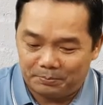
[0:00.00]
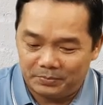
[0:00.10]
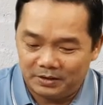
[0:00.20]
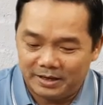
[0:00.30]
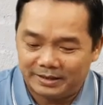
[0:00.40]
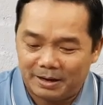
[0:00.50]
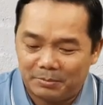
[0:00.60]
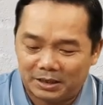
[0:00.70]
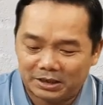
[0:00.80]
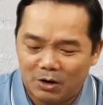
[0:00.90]
được đề cập
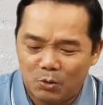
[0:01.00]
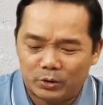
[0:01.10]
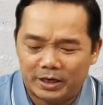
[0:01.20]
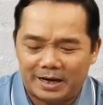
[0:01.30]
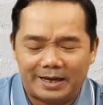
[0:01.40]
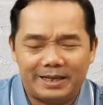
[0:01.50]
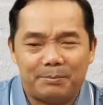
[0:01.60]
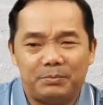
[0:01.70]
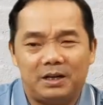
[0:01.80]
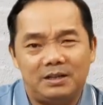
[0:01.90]
là sau khi đại
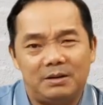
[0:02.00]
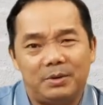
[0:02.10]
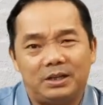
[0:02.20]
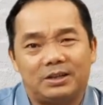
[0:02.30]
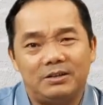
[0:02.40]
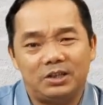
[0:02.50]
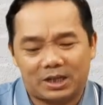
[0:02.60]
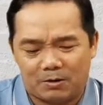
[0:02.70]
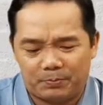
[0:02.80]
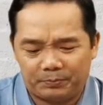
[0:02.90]
dâm nữ đã bị xử
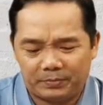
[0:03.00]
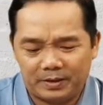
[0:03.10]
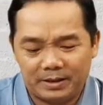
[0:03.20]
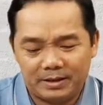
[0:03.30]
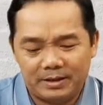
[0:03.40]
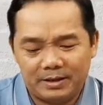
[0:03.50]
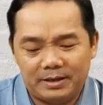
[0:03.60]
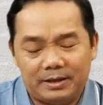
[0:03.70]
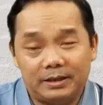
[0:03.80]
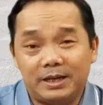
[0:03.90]
xong,
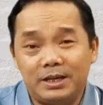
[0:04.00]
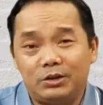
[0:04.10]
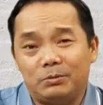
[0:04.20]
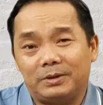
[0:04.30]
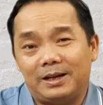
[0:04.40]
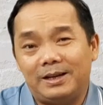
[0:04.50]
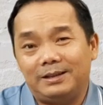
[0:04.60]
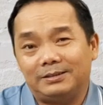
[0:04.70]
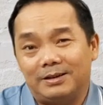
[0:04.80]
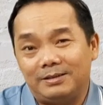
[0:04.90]
khiến chúng ta
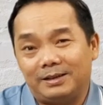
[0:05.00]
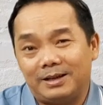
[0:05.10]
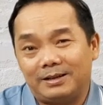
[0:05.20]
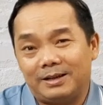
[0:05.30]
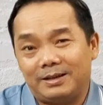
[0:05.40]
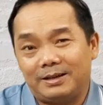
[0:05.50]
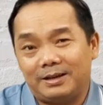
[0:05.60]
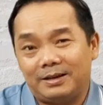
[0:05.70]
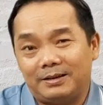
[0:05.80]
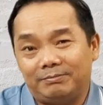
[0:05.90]
liên tưởng đến cái
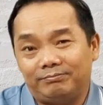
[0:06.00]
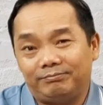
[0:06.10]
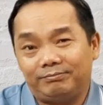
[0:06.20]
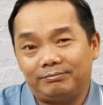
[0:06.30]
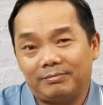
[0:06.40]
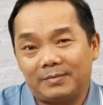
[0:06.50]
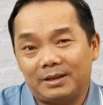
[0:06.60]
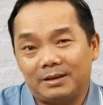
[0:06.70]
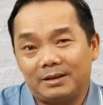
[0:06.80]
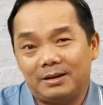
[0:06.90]

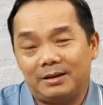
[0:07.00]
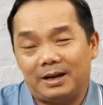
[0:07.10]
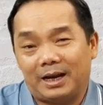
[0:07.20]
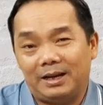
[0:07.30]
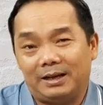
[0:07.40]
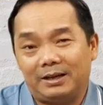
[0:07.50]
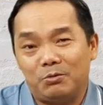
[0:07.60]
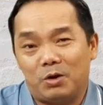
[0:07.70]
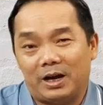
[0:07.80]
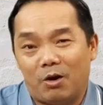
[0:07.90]
hình ảnh là cái
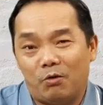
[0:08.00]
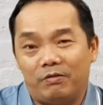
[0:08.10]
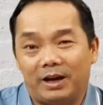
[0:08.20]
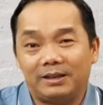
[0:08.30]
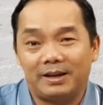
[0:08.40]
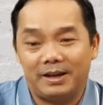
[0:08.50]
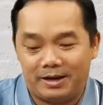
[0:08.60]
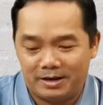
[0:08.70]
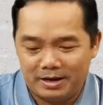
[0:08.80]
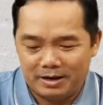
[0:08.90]
hoàng hậu Vả
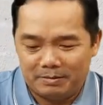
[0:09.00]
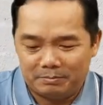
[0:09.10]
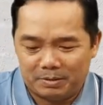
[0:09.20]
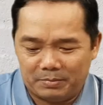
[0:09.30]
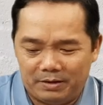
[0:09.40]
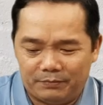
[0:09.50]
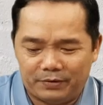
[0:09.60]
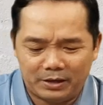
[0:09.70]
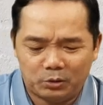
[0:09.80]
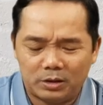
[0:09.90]
Thi mà bị
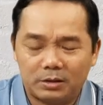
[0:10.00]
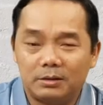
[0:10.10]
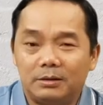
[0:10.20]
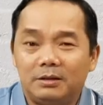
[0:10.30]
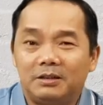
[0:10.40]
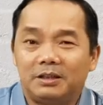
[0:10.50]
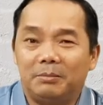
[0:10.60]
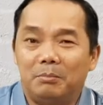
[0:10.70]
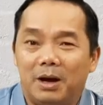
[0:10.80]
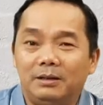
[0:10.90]
phế truất thì
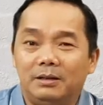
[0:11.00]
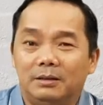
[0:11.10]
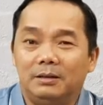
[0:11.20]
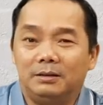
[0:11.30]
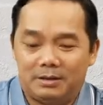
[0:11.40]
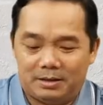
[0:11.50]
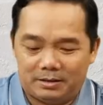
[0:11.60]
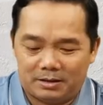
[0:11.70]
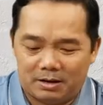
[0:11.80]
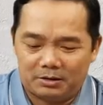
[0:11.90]
mở đường
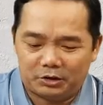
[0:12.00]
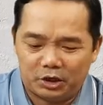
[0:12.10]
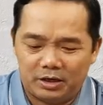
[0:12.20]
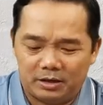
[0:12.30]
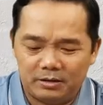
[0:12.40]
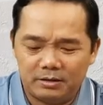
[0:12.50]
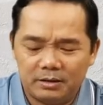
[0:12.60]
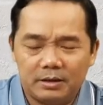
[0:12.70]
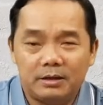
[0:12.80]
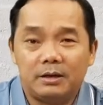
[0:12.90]
cho trinh nữ
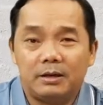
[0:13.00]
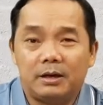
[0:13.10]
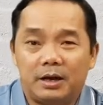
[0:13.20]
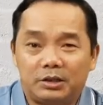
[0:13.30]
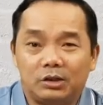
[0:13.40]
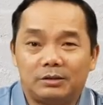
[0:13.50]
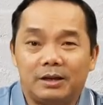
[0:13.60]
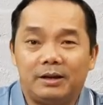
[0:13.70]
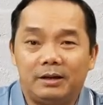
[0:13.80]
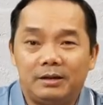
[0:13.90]

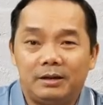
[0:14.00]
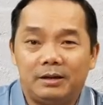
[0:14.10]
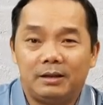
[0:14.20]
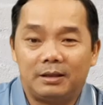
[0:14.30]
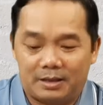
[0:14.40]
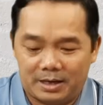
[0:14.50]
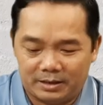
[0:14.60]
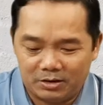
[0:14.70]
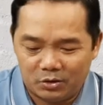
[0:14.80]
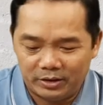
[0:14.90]
Esther
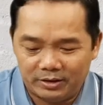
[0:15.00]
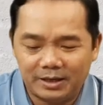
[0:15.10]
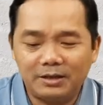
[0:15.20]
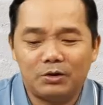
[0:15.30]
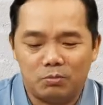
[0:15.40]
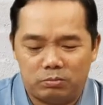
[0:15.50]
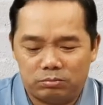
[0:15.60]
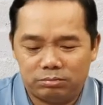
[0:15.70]
lên ngôi chánh cung.